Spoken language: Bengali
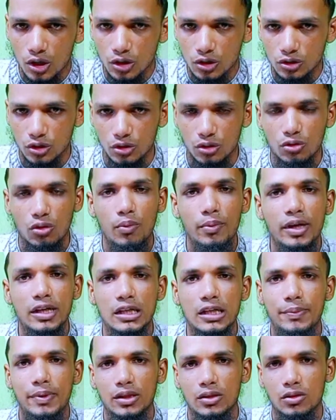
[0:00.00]
যত গভীরে
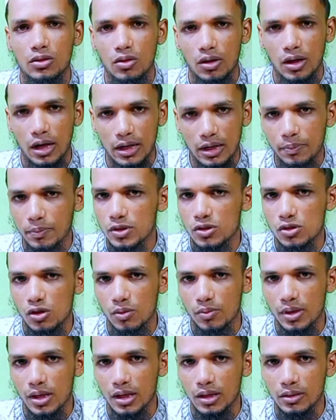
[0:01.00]
যাবে তো খারাপ কিছু
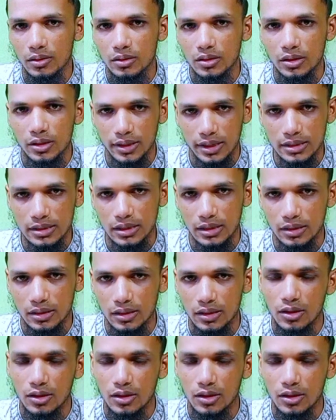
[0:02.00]
হবে ঠিক আছে